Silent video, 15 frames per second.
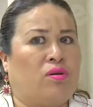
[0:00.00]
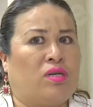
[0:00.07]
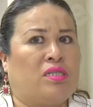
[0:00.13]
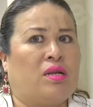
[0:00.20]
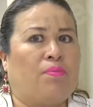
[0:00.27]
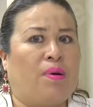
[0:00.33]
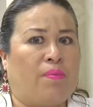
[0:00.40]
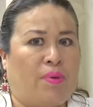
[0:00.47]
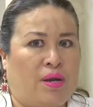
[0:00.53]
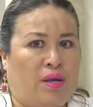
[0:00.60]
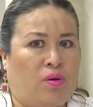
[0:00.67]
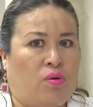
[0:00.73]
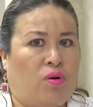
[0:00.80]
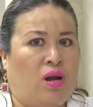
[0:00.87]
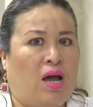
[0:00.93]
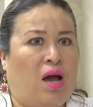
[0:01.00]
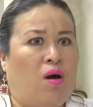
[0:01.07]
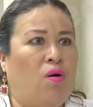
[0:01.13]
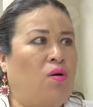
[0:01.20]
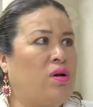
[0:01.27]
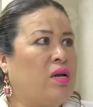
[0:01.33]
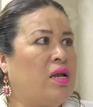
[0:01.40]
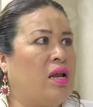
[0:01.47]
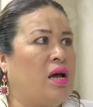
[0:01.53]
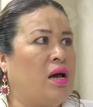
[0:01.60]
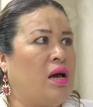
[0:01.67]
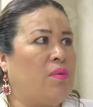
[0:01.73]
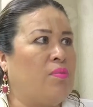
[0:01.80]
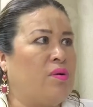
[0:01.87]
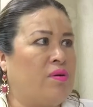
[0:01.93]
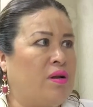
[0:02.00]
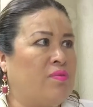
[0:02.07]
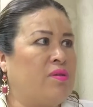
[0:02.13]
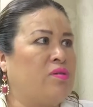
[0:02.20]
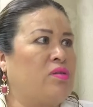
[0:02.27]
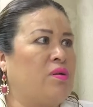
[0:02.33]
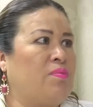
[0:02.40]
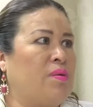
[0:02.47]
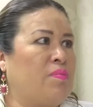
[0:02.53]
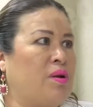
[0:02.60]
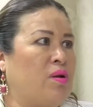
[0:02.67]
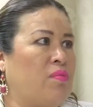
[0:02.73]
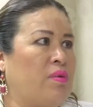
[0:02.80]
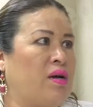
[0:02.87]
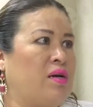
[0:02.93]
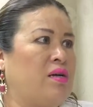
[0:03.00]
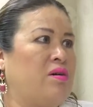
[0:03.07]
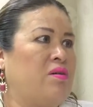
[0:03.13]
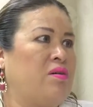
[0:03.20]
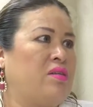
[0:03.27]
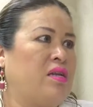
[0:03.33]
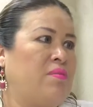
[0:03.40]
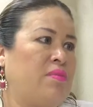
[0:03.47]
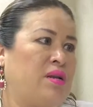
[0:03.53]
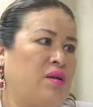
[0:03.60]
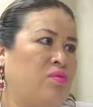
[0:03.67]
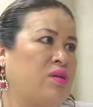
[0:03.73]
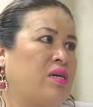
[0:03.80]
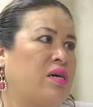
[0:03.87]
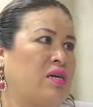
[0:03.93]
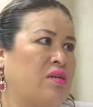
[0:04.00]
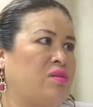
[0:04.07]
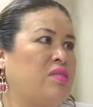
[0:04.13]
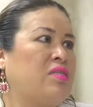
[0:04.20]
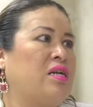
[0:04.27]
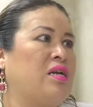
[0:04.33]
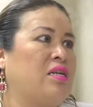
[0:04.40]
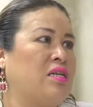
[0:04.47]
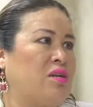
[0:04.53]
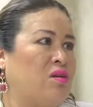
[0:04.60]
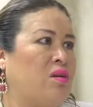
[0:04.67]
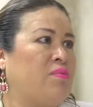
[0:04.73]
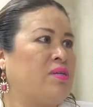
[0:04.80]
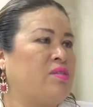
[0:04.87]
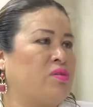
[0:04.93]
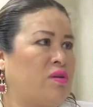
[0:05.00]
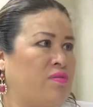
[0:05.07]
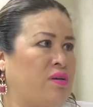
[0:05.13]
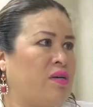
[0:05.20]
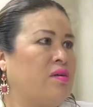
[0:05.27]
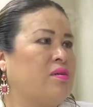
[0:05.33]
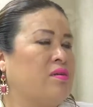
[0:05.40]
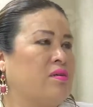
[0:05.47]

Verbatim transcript: que es el Papa Nicolao y la prueba del virus del papiloma. Ahorita nada más la única que no se está realizando es la mastografía.